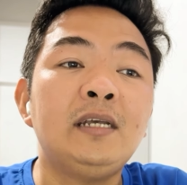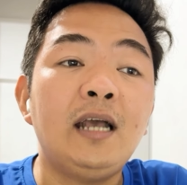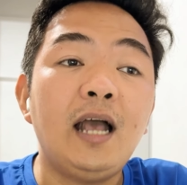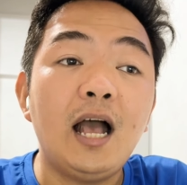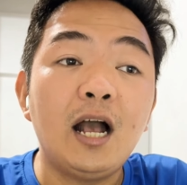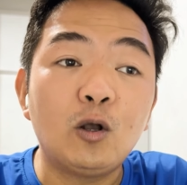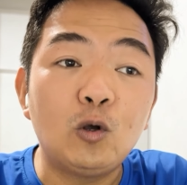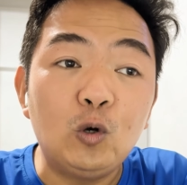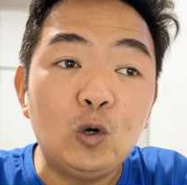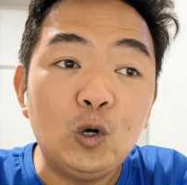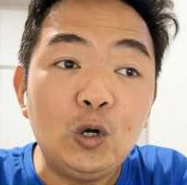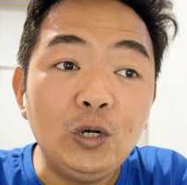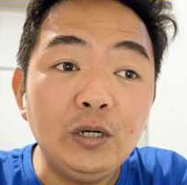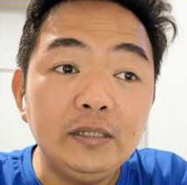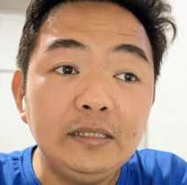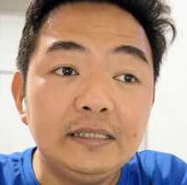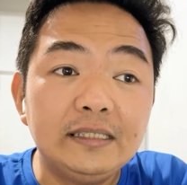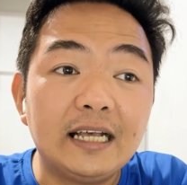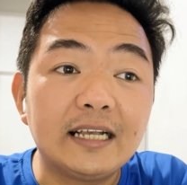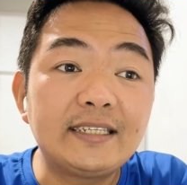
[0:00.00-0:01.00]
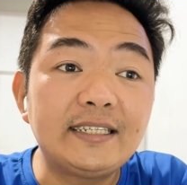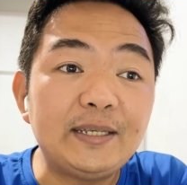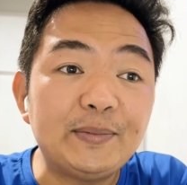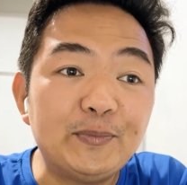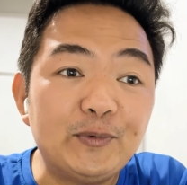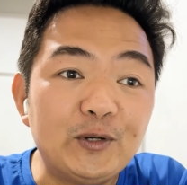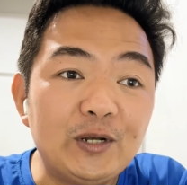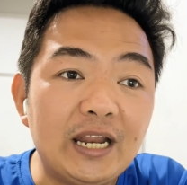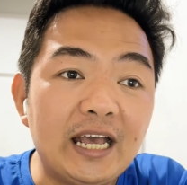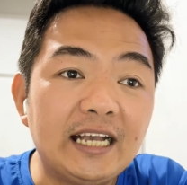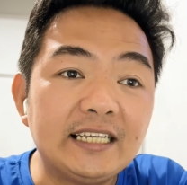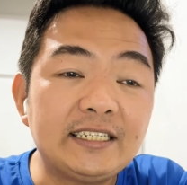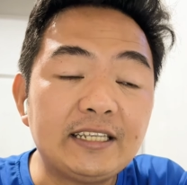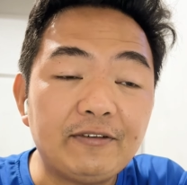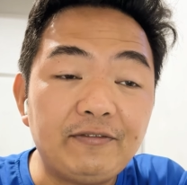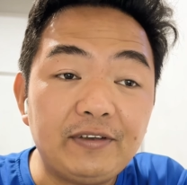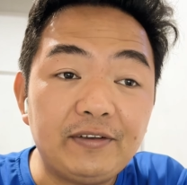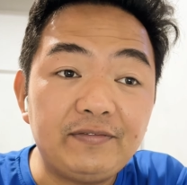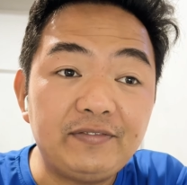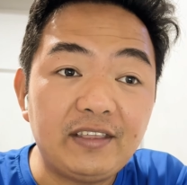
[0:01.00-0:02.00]
ako, nagsimula sa
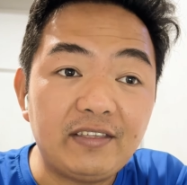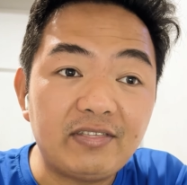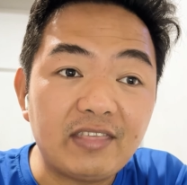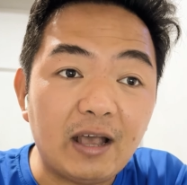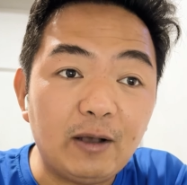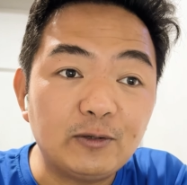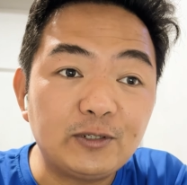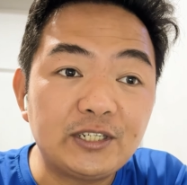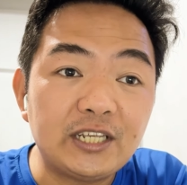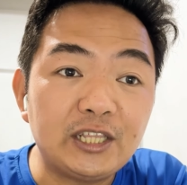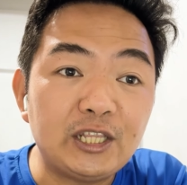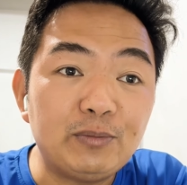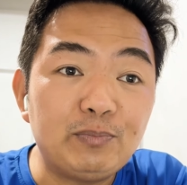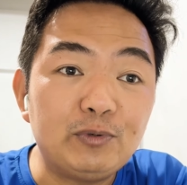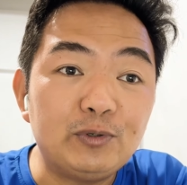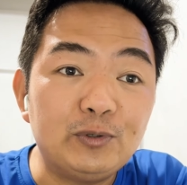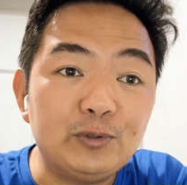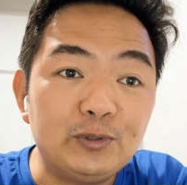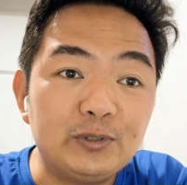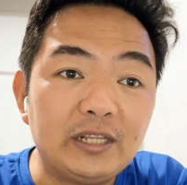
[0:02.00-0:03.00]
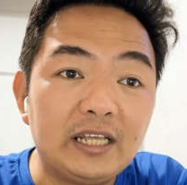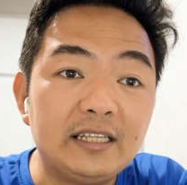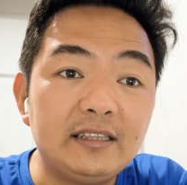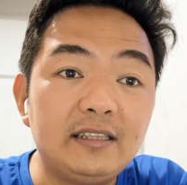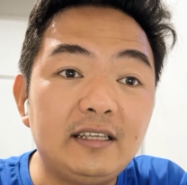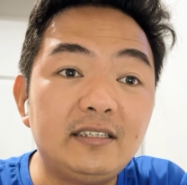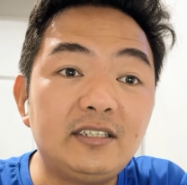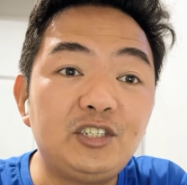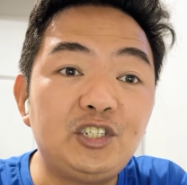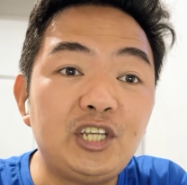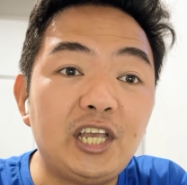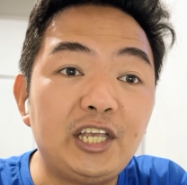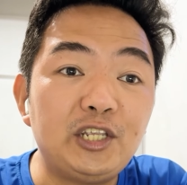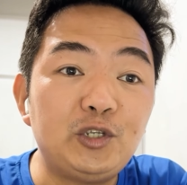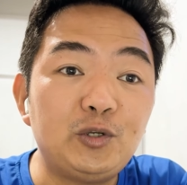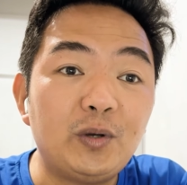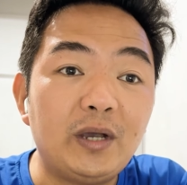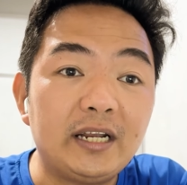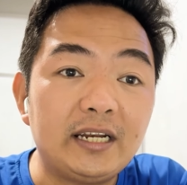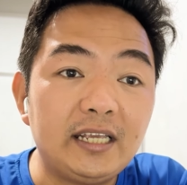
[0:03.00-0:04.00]
50,000 na puhunan this
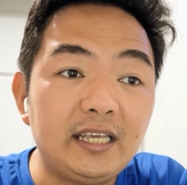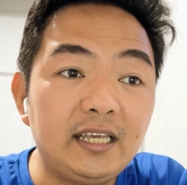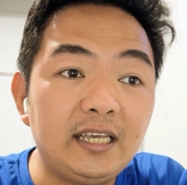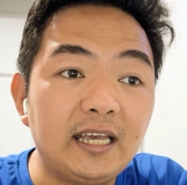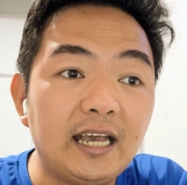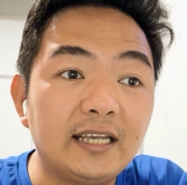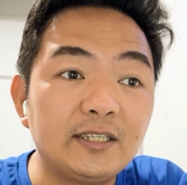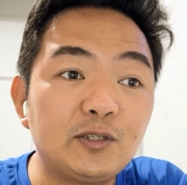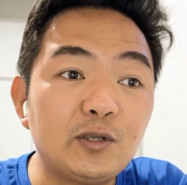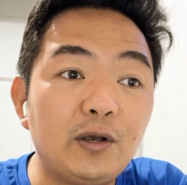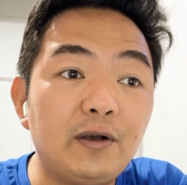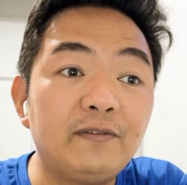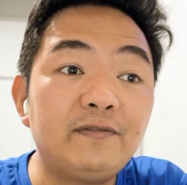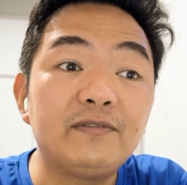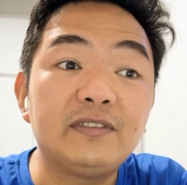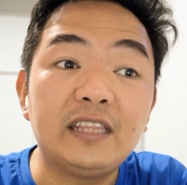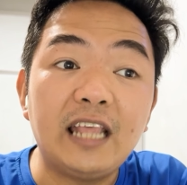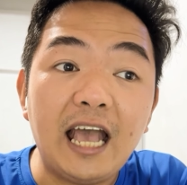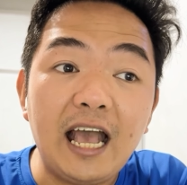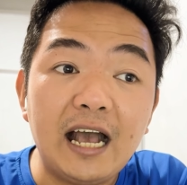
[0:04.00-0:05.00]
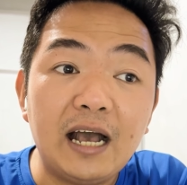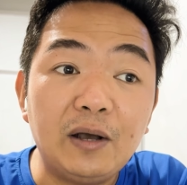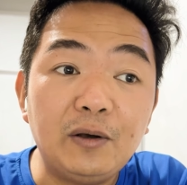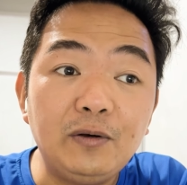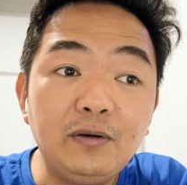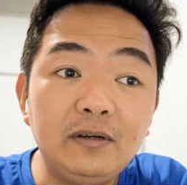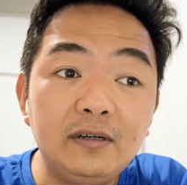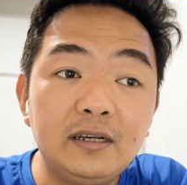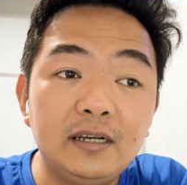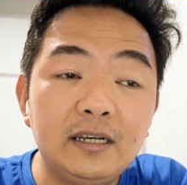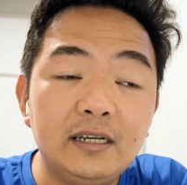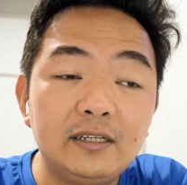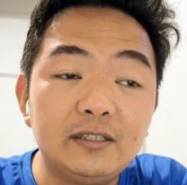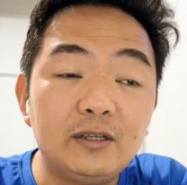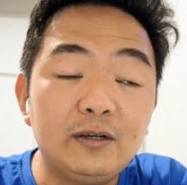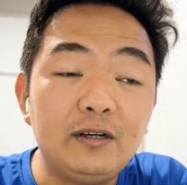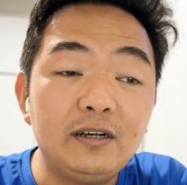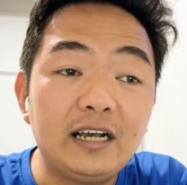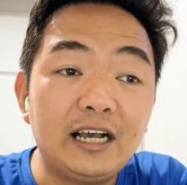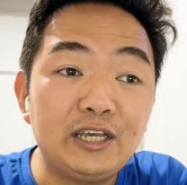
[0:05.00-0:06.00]
January. As of now,
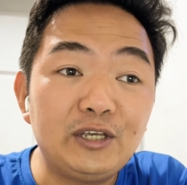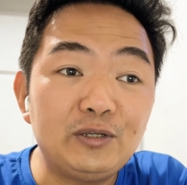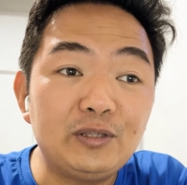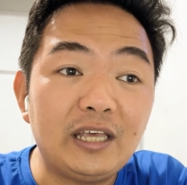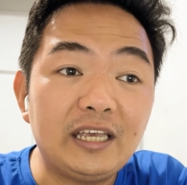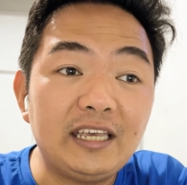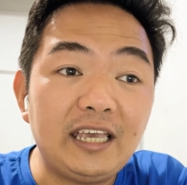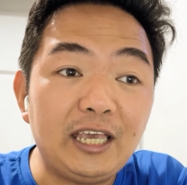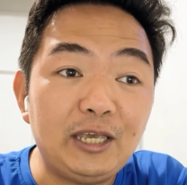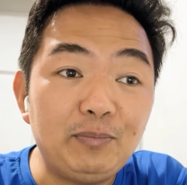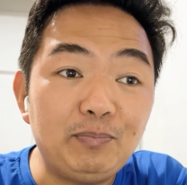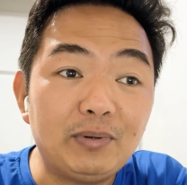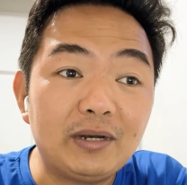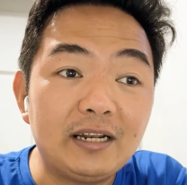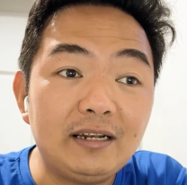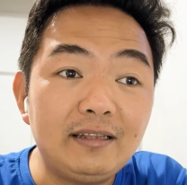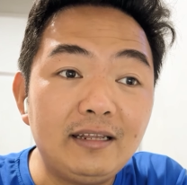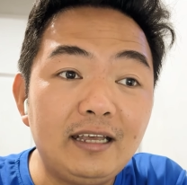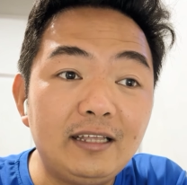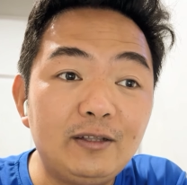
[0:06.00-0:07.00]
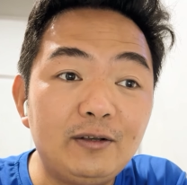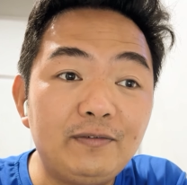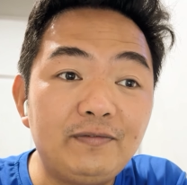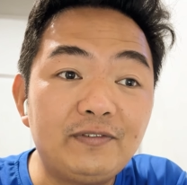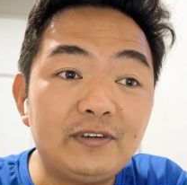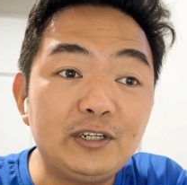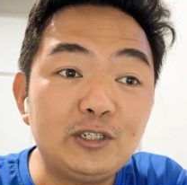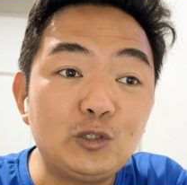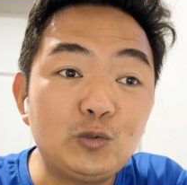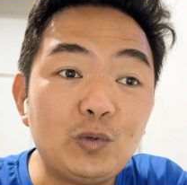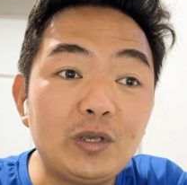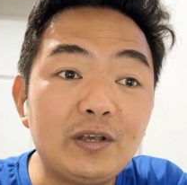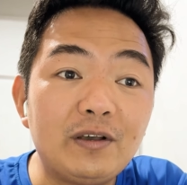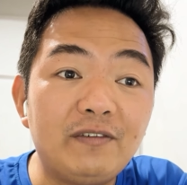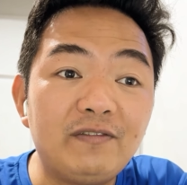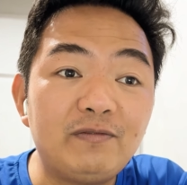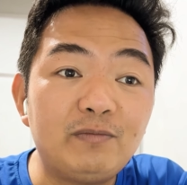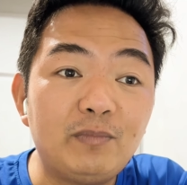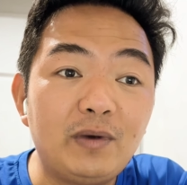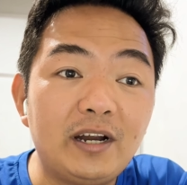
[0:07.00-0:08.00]
no, ngayon ay April na, no, first week
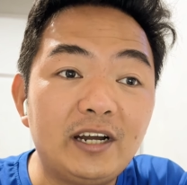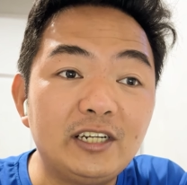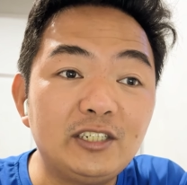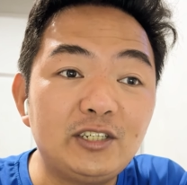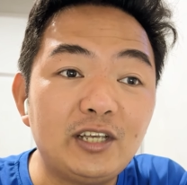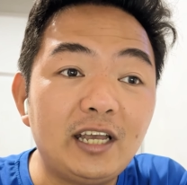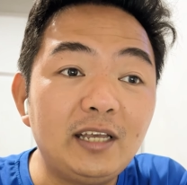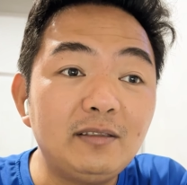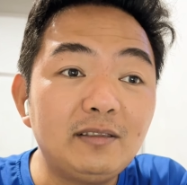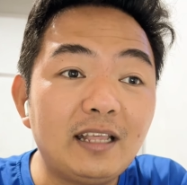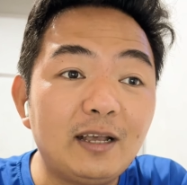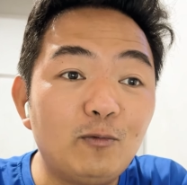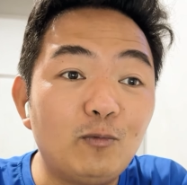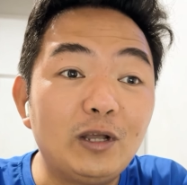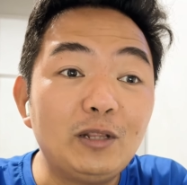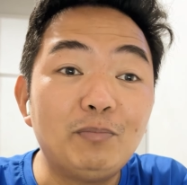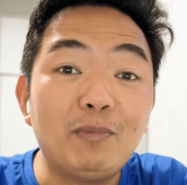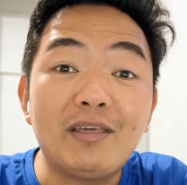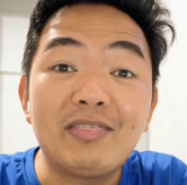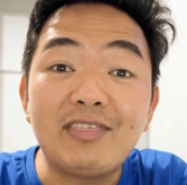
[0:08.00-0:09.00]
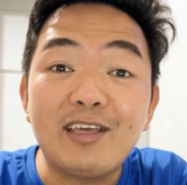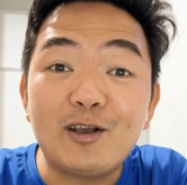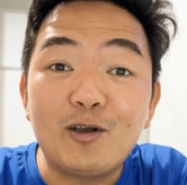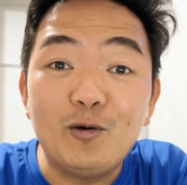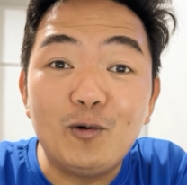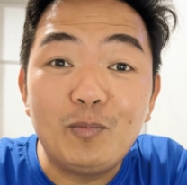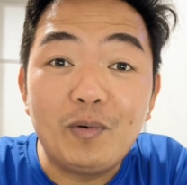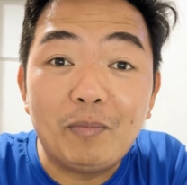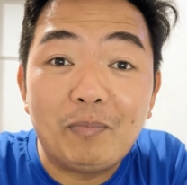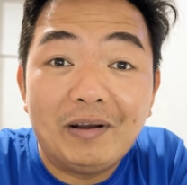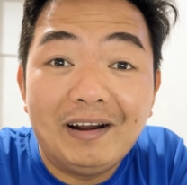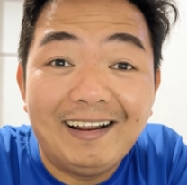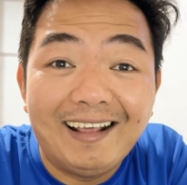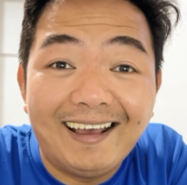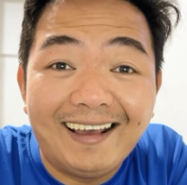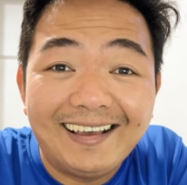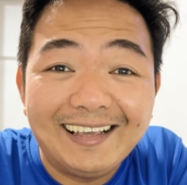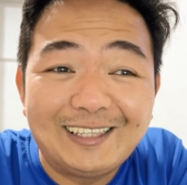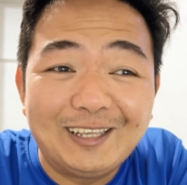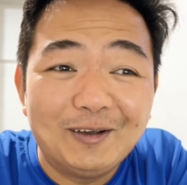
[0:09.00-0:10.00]
of March, and one month ago pa
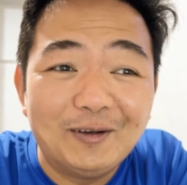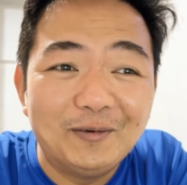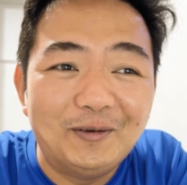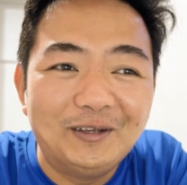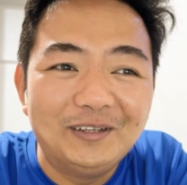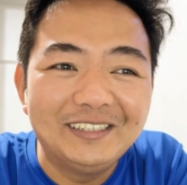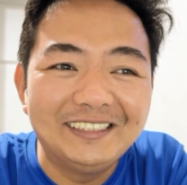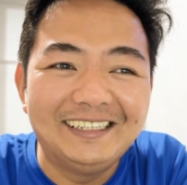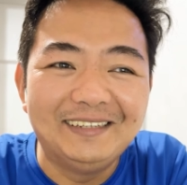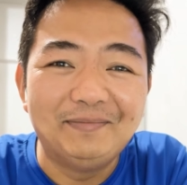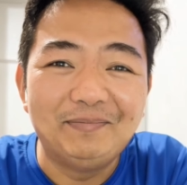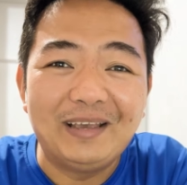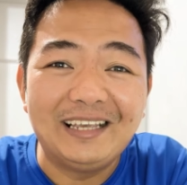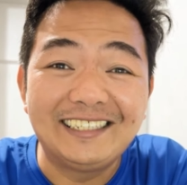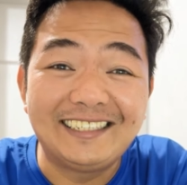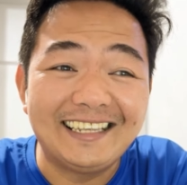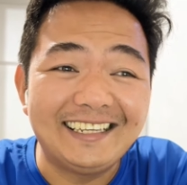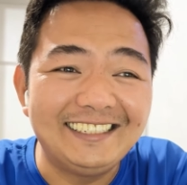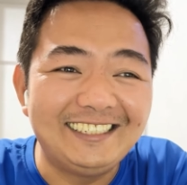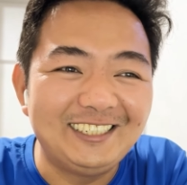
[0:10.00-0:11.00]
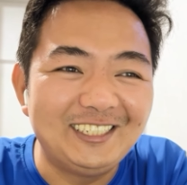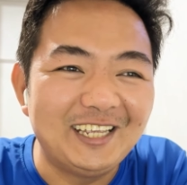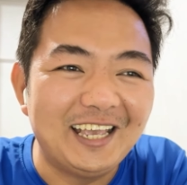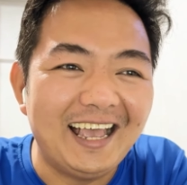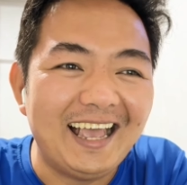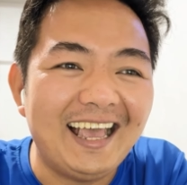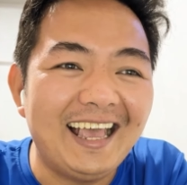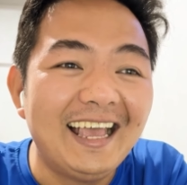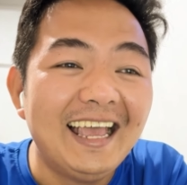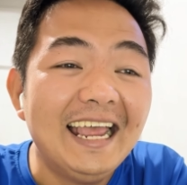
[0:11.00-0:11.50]
pala itong message niya.